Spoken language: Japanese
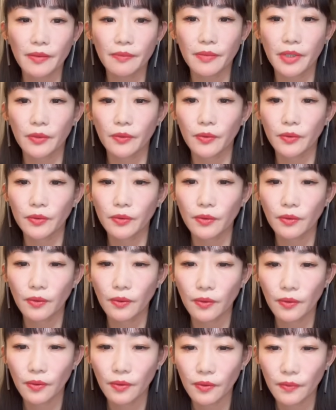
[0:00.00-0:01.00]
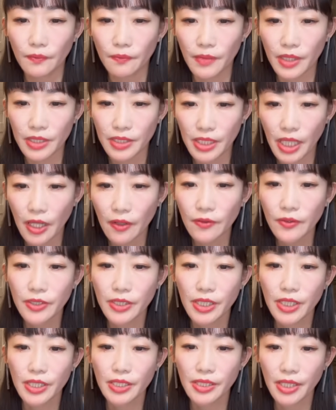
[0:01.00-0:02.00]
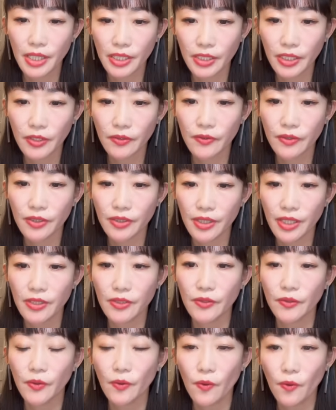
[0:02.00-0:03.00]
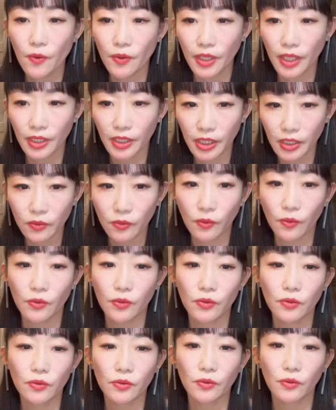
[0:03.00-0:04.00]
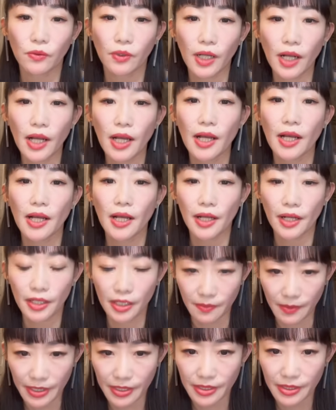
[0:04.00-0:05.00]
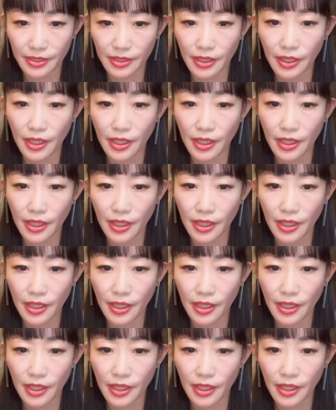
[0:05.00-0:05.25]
まあ、この、まあ、サウジ石油施設攻撃というのがあります。